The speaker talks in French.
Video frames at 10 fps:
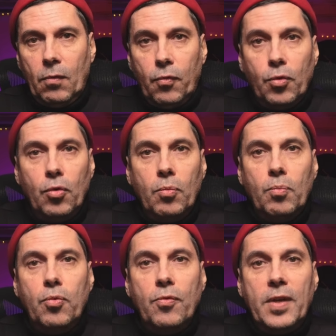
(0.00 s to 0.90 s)
Vous
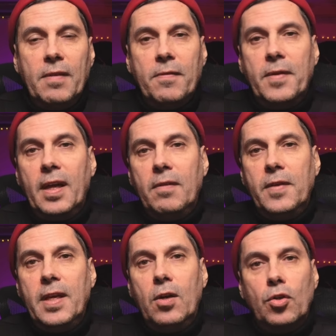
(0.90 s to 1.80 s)
pouvez
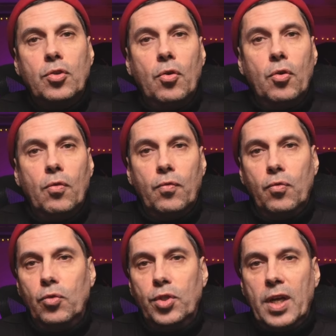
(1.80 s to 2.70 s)
vérifier lorsque
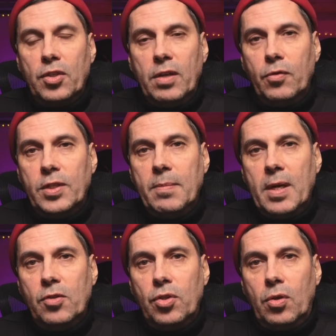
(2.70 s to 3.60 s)
vous chargez vos
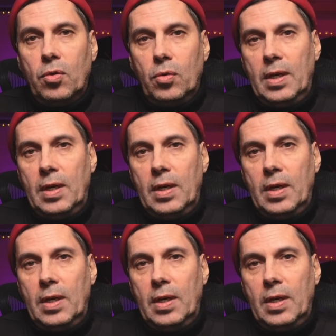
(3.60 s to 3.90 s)
images dans